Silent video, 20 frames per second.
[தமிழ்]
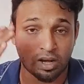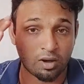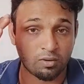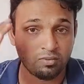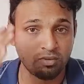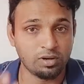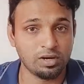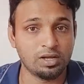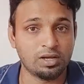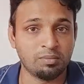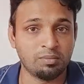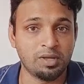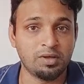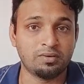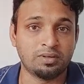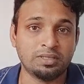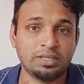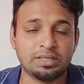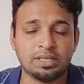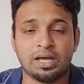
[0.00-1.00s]
அவங்களுக்குமே
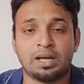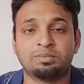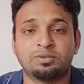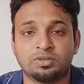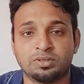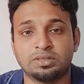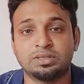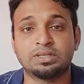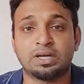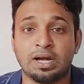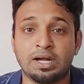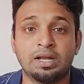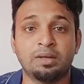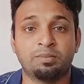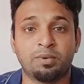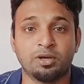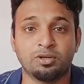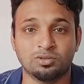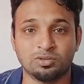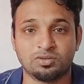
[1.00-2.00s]
வந்து இந்த ஆப்ஸ் வந்து
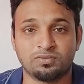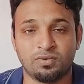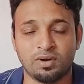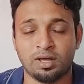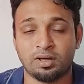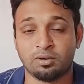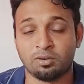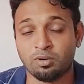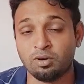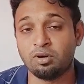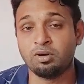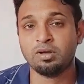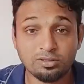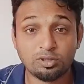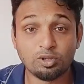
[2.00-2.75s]
கண்டிப்பாக யூஸ்ஃபுல்லாக இருக்கும்